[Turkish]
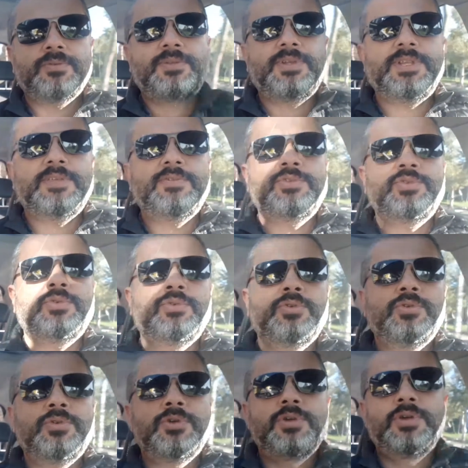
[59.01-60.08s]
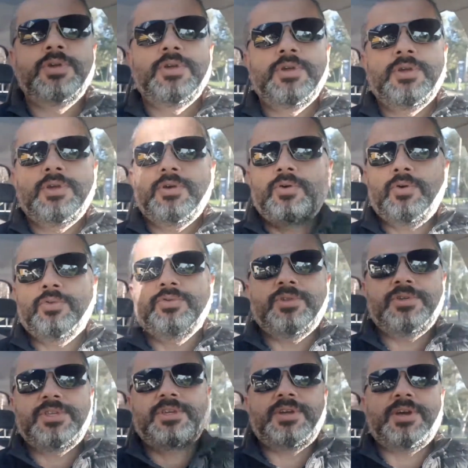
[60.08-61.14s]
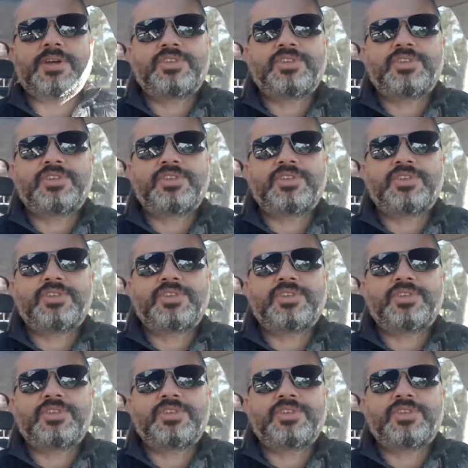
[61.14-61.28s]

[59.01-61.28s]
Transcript: Televizyonu 10 dakika